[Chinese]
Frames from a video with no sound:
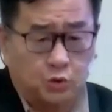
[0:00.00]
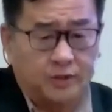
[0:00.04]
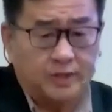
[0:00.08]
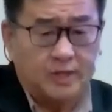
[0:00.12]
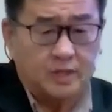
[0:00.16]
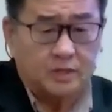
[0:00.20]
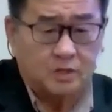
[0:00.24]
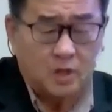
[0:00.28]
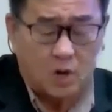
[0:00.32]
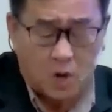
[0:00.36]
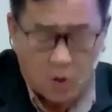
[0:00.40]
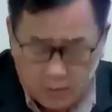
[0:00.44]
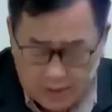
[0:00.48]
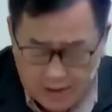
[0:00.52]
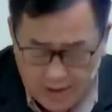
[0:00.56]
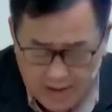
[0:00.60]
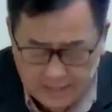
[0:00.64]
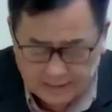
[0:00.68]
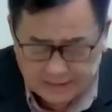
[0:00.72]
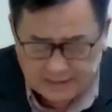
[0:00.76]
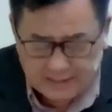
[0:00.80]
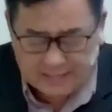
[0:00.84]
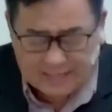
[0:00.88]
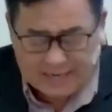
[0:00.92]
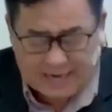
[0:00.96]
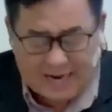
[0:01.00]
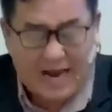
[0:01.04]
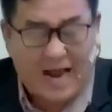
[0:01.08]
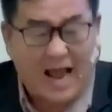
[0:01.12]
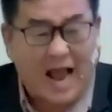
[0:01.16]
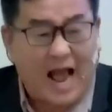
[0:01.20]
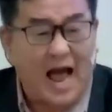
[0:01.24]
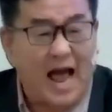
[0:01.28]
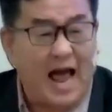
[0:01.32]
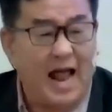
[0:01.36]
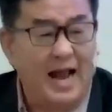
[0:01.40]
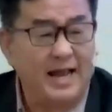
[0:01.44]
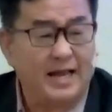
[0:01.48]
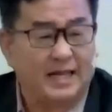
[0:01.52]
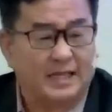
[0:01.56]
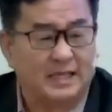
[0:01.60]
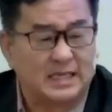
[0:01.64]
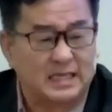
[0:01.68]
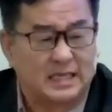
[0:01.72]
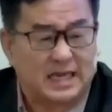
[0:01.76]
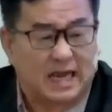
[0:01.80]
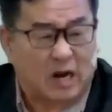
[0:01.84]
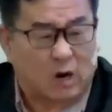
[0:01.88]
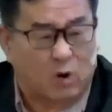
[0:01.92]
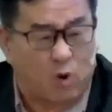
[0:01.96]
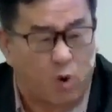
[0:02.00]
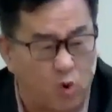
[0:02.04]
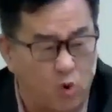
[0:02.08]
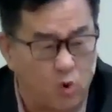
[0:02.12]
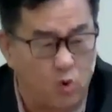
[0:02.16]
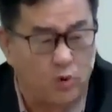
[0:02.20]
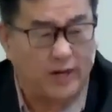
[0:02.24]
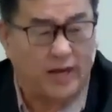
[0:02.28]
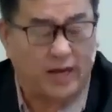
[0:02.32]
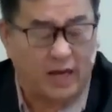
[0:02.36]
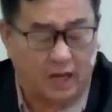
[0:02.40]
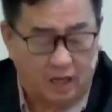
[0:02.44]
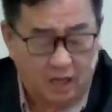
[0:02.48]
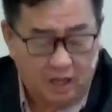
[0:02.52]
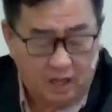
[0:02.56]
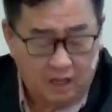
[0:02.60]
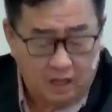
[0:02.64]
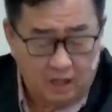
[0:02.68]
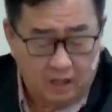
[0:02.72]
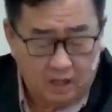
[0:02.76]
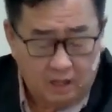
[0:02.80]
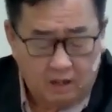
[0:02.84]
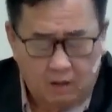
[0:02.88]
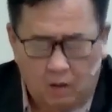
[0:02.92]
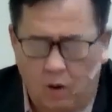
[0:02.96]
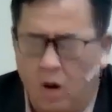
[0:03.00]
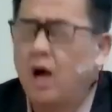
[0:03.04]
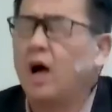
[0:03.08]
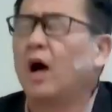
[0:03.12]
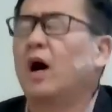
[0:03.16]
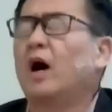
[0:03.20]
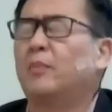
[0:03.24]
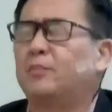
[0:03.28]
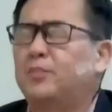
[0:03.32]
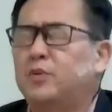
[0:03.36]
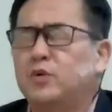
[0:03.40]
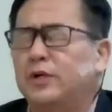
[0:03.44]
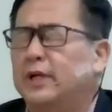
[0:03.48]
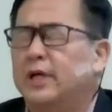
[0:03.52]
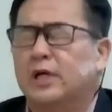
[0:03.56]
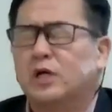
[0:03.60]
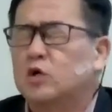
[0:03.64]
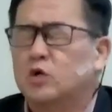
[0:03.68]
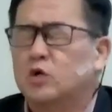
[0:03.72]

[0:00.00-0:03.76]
的时候，是干，是苦的。哇，不能够